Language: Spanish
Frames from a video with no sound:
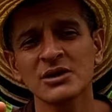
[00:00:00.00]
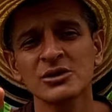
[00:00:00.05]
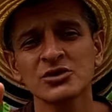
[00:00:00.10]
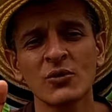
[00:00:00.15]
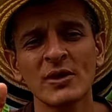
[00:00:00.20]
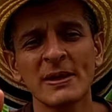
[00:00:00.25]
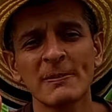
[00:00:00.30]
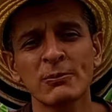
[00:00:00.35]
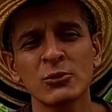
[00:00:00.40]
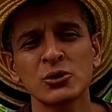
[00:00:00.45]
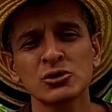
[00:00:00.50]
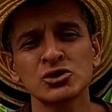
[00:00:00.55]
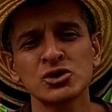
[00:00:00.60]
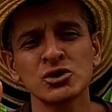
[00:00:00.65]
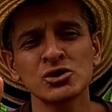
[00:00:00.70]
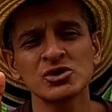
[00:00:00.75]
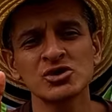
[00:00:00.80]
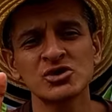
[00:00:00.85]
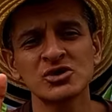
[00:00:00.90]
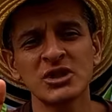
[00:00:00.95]
sobre
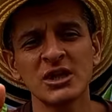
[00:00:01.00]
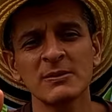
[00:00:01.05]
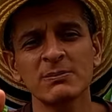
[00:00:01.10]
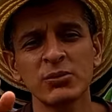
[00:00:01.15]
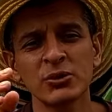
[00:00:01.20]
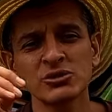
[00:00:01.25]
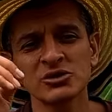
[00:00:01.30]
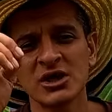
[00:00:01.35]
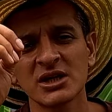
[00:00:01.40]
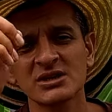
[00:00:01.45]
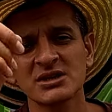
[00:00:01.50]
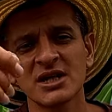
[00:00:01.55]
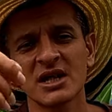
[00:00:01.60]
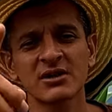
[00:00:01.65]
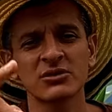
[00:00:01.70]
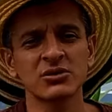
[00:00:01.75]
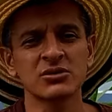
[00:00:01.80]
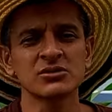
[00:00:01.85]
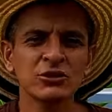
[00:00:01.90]
muchos tipos de insectos.